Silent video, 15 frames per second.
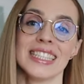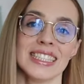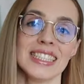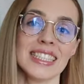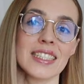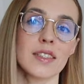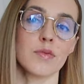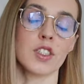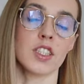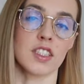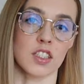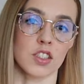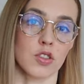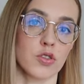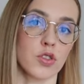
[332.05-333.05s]
nic mi nie
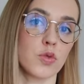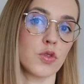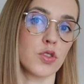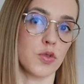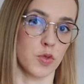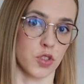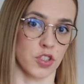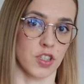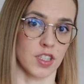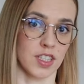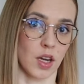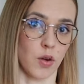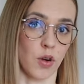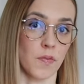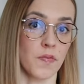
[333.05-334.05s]
zaszkodziło, nic mi się nie
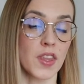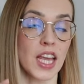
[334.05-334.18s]
stało.